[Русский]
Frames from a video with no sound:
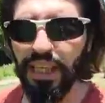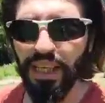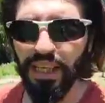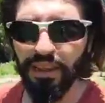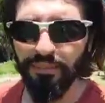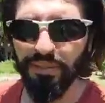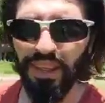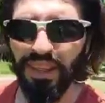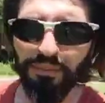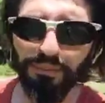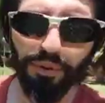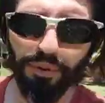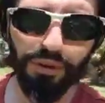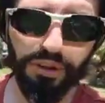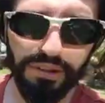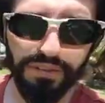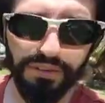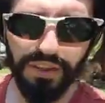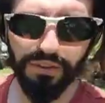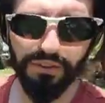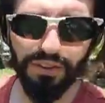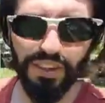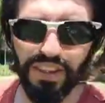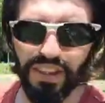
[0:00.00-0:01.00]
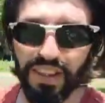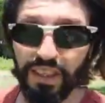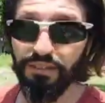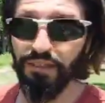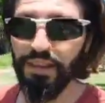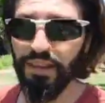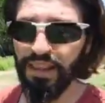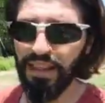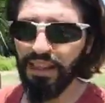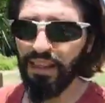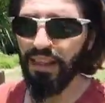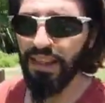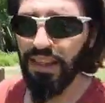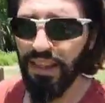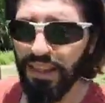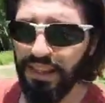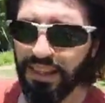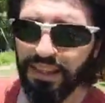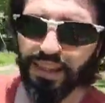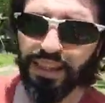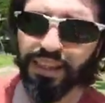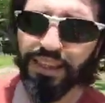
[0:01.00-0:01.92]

Мне больше всего нравилась Алания,